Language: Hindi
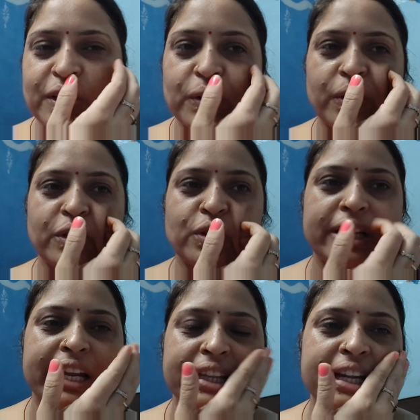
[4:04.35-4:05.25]
देखो ये तो
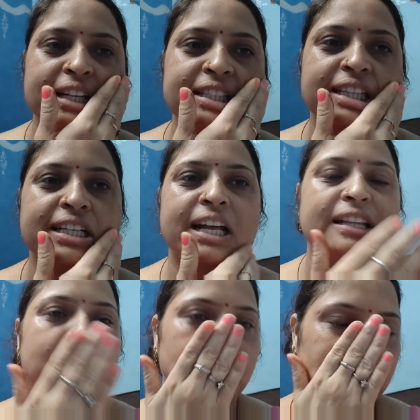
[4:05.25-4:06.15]
लेना देना चलता
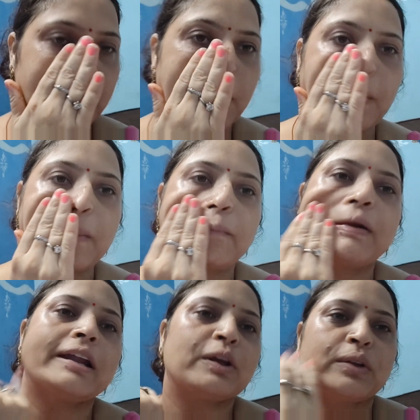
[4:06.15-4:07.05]
रहता
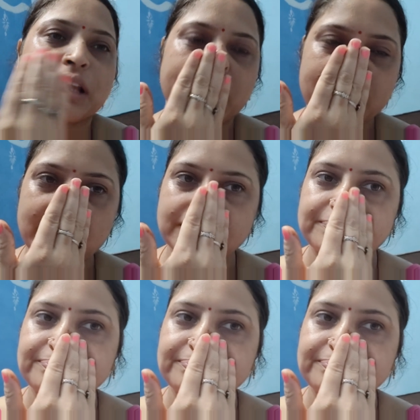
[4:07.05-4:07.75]
है बट ये होता है कि